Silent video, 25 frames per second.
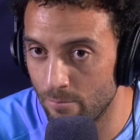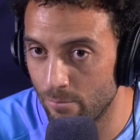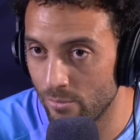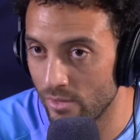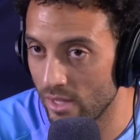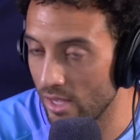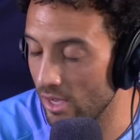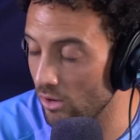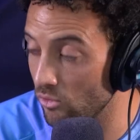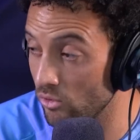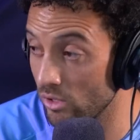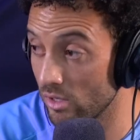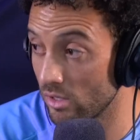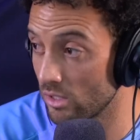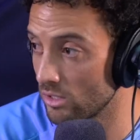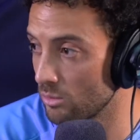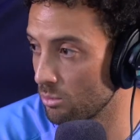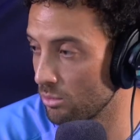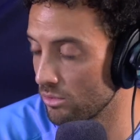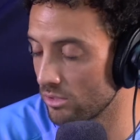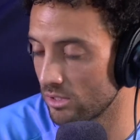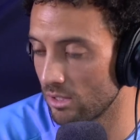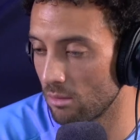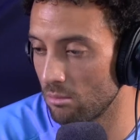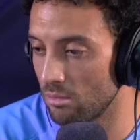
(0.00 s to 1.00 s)
è una
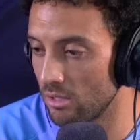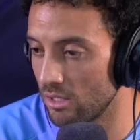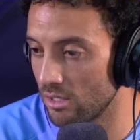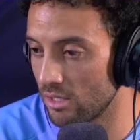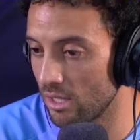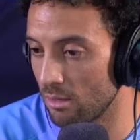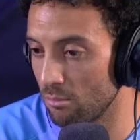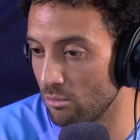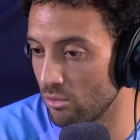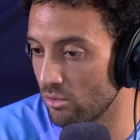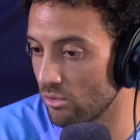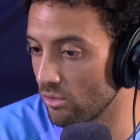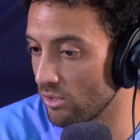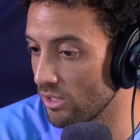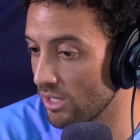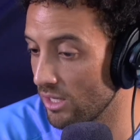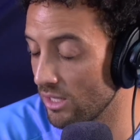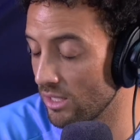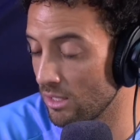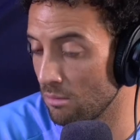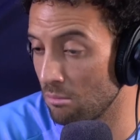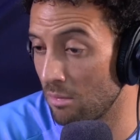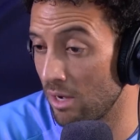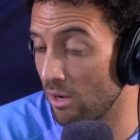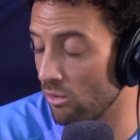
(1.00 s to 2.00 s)
responsabilità molto grande
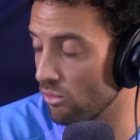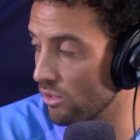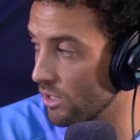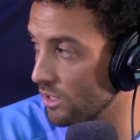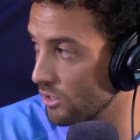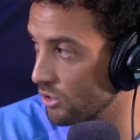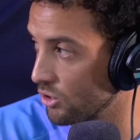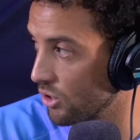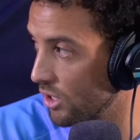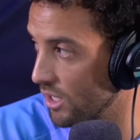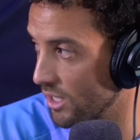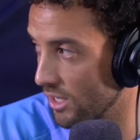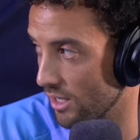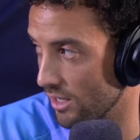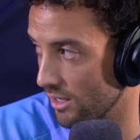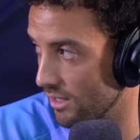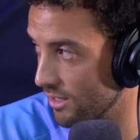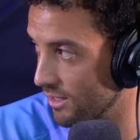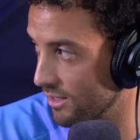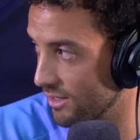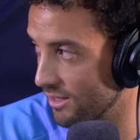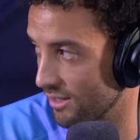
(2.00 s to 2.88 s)
ma è una gioia